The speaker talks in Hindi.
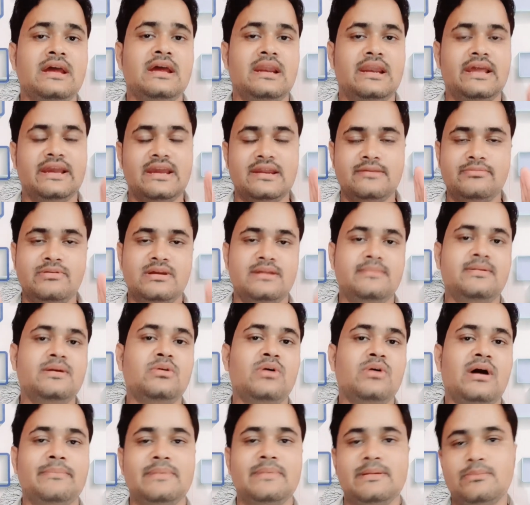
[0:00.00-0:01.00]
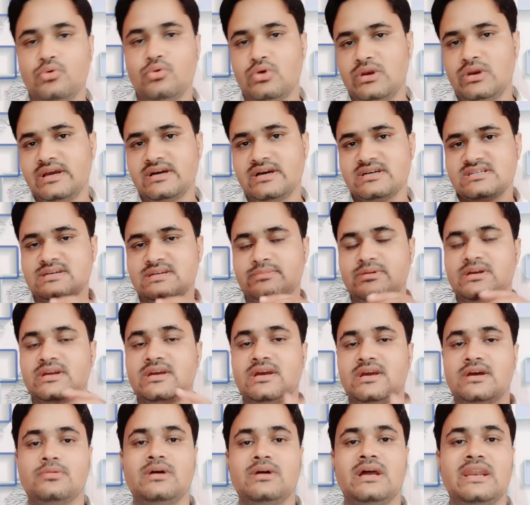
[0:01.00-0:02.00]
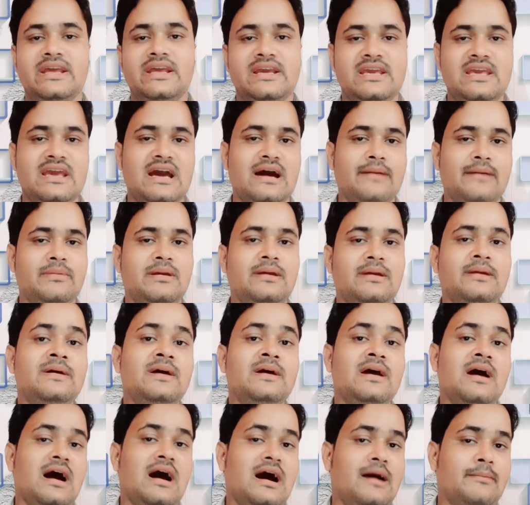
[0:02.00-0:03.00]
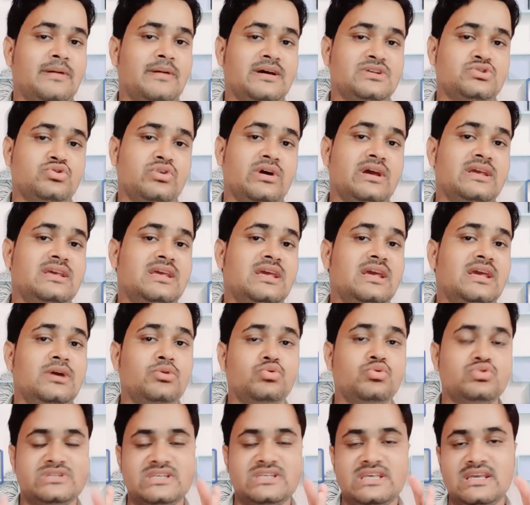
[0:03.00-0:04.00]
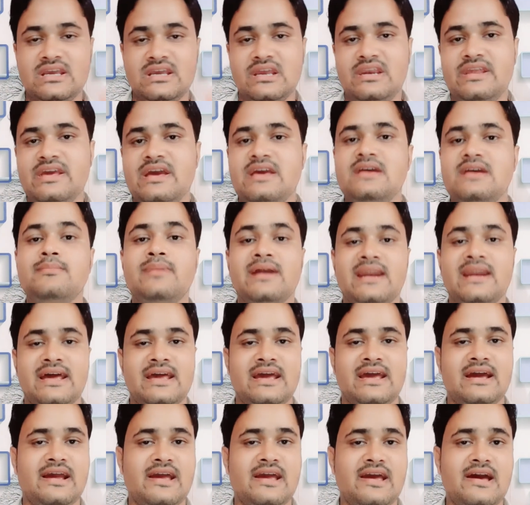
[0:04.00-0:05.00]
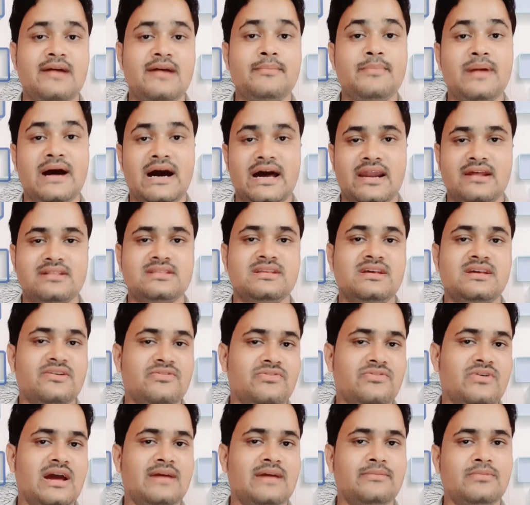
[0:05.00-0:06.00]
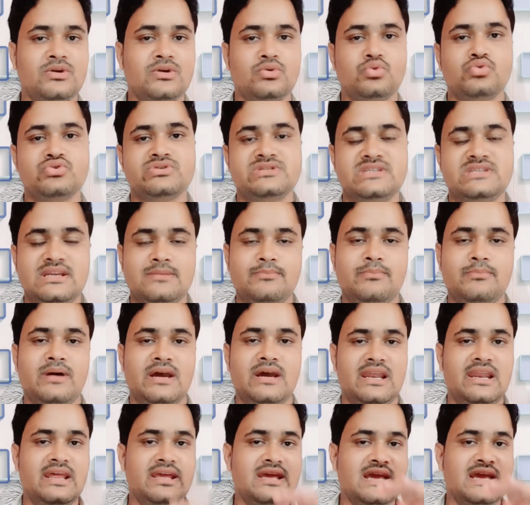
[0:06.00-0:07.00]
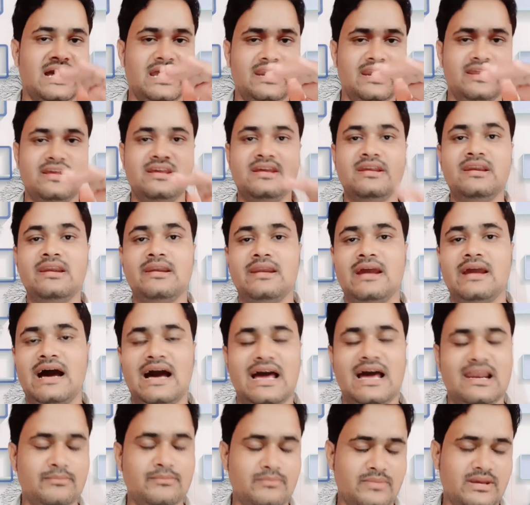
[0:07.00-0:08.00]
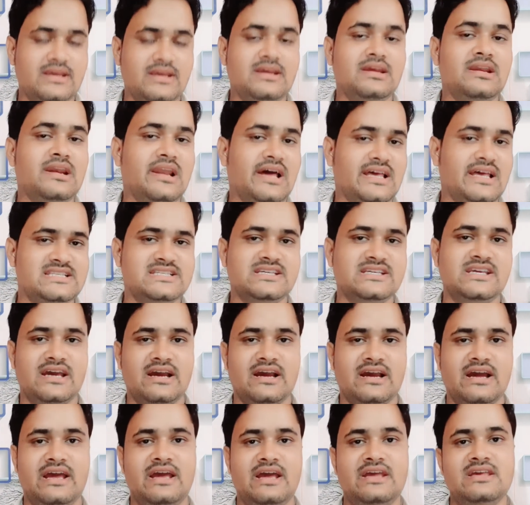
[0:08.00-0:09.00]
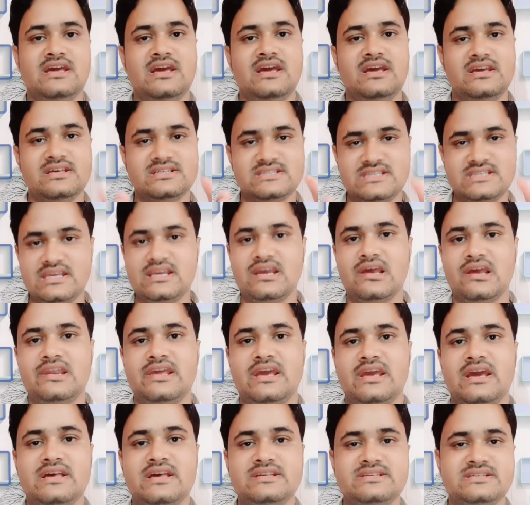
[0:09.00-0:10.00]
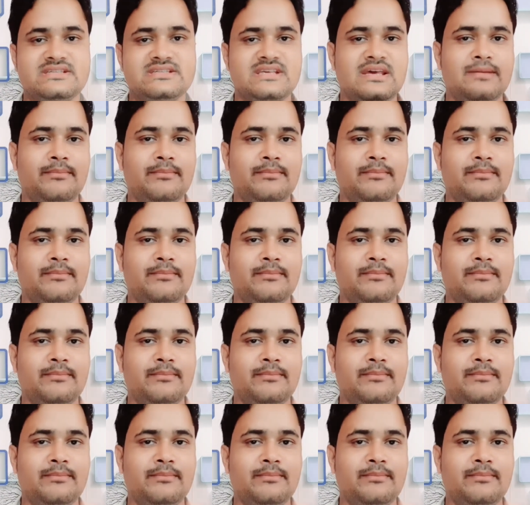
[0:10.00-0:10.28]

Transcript: लेकिन फिर भी वहाँ पर बोले कस्टमर केयर वाले कि यहाँ पर आपका जो है ये उसी के लिए ही बनाया गया है भारत एयर फाइबर कुछ दिन पहले ही हाल ही हाल में ही लॉन्च किया गया है ये इसी के लिए है जिसके